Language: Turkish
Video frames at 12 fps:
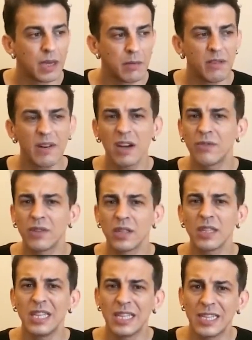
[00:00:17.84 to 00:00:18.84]
Tema
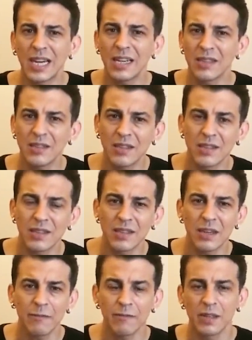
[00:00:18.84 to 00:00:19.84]
Vakfı'nın internet
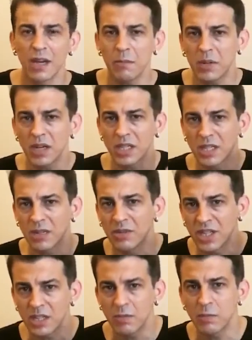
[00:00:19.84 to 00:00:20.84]
sitesinde fidan
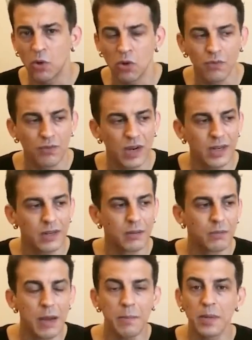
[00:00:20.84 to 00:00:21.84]
bağışlayabileceğiniz bir bölüm var.
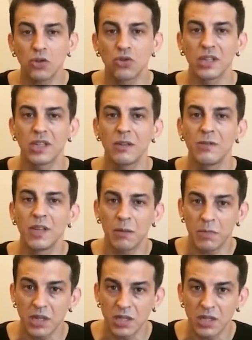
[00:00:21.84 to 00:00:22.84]
Ben 500 adet
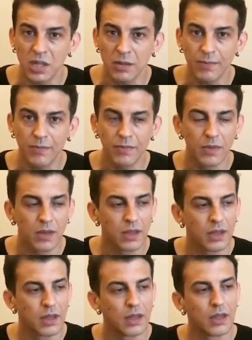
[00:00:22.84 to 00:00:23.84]
fidan bağışladım.
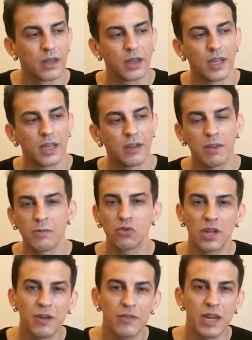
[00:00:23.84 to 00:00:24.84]
Ee, ve
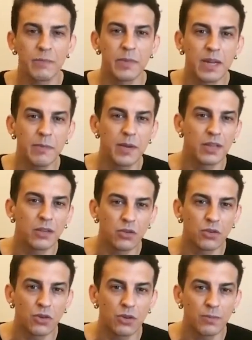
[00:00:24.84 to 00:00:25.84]
buradan Rainman'e meydan
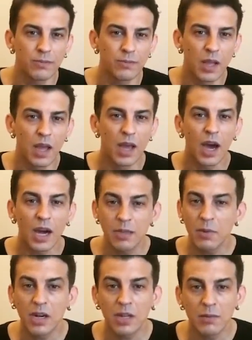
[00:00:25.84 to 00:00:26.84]
okuyorum.
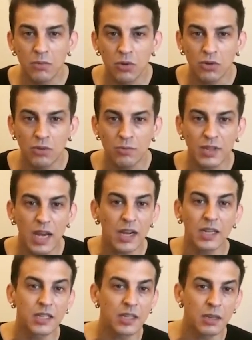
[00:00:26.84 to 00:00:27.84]
Hadi bakalım brocum
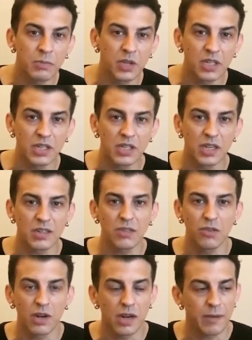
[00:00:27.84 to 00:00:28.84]
sen kaç adet
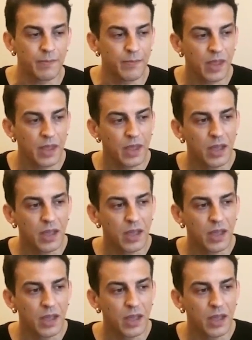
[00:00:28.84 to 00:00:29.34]
bağışlayacaksın görelim.